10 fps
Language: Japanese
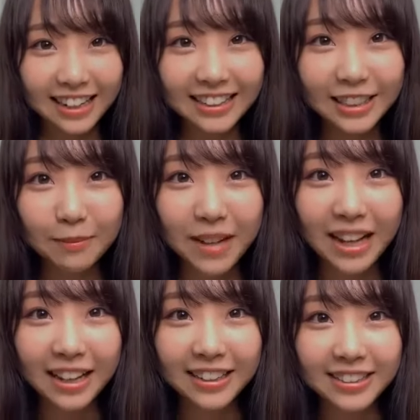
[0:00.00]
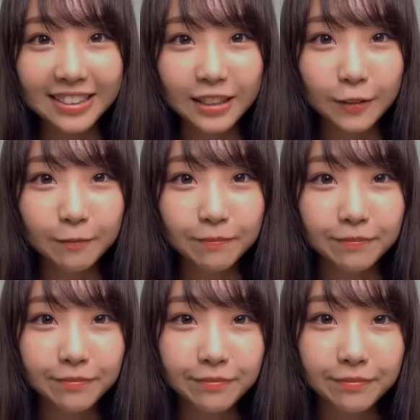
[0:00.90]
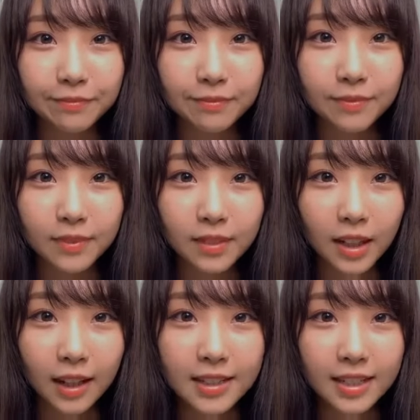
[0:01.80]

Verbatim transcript: 高麗人参めっちゃ興奮するでどういうこと